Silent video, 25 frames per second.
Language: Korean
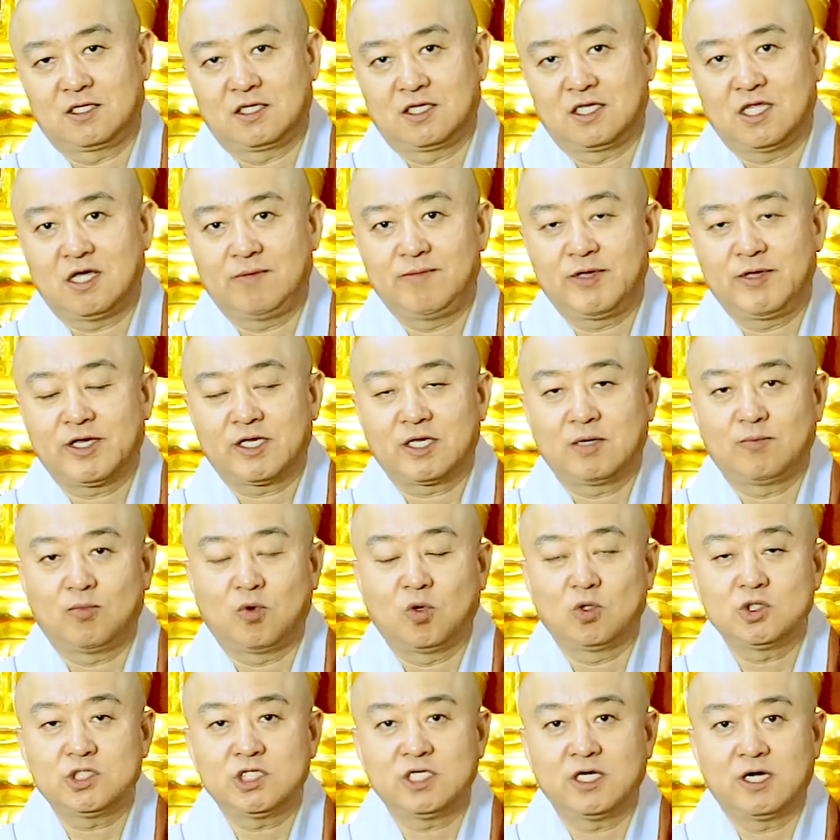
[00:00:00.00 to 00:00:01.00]
남에게
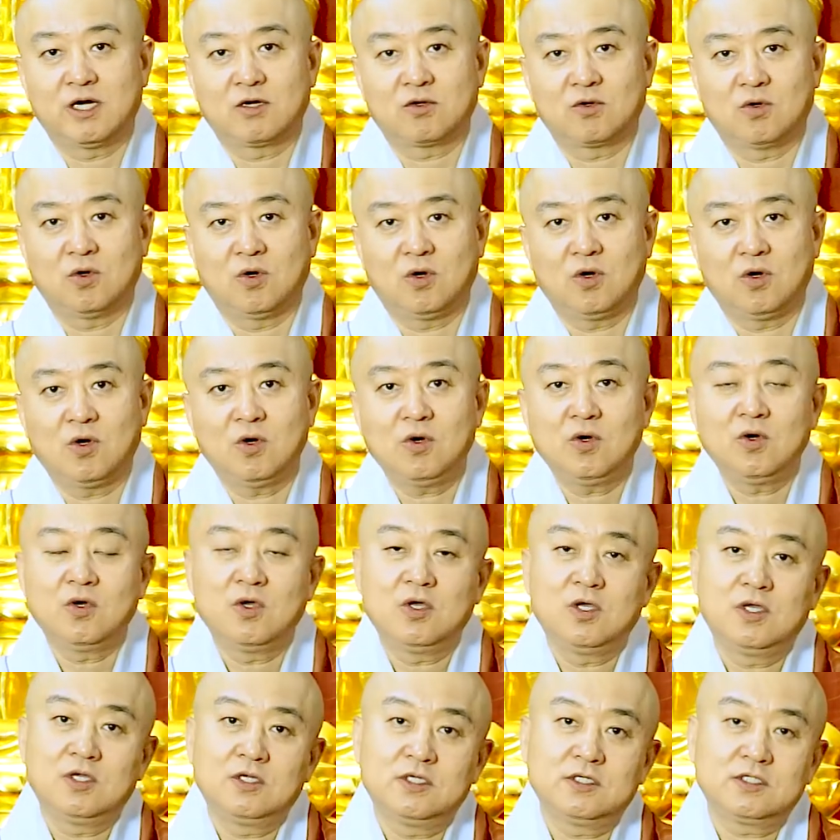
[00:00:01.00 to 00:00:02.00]
보시하고
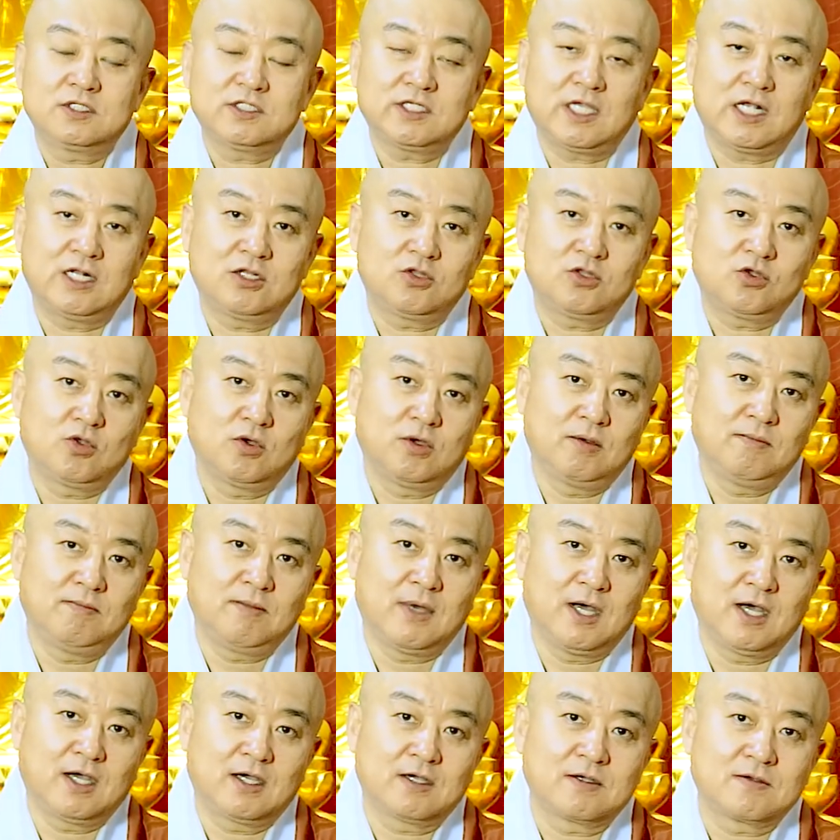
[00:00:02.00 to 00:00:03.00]
살투한
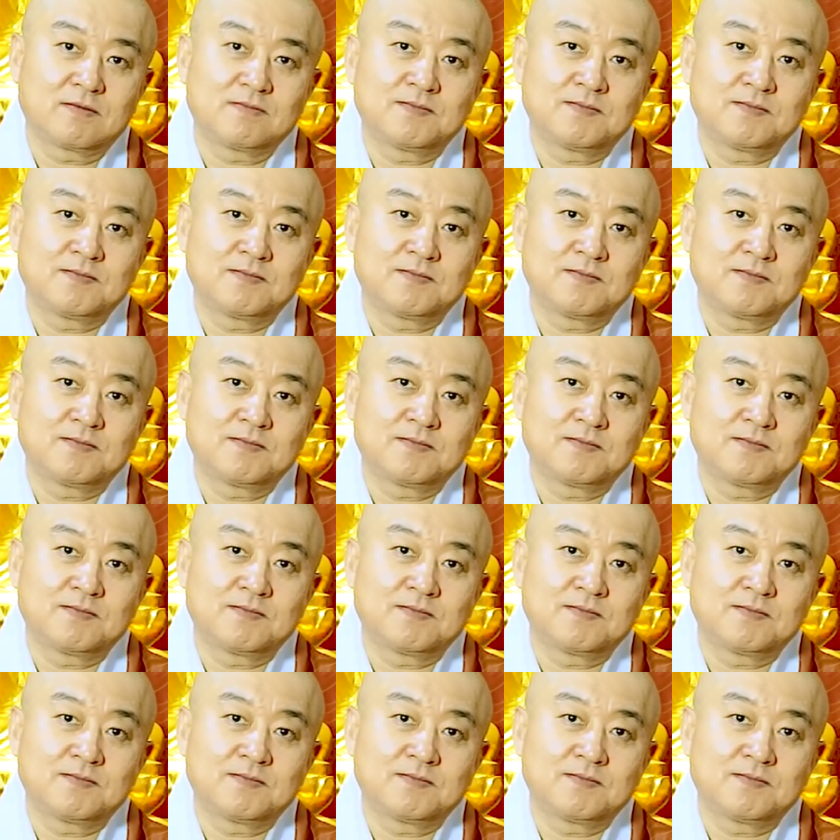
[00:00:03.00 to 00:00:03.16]
망,